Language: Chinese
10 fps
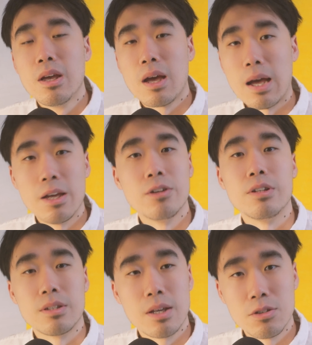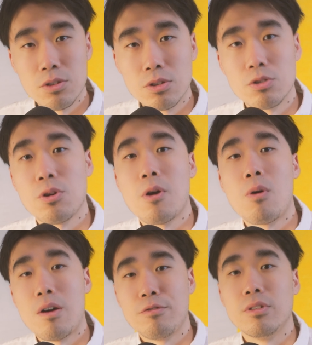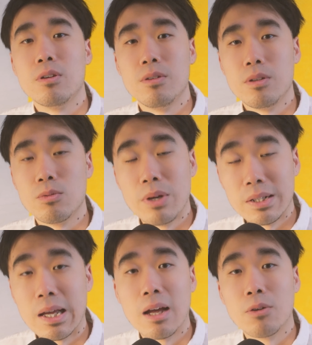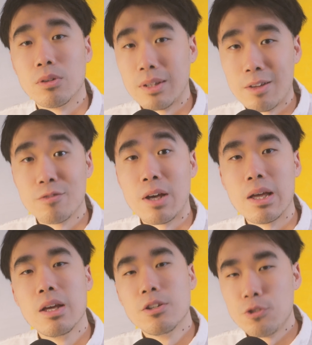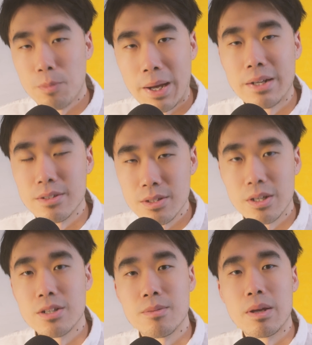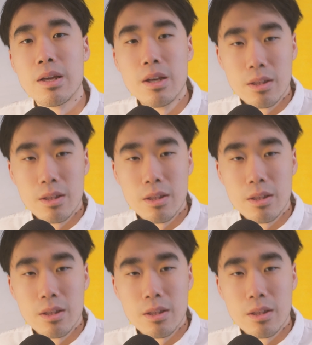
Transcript: 还有你再去用全画幅的那种微单或者单反去拍的 4K 视频，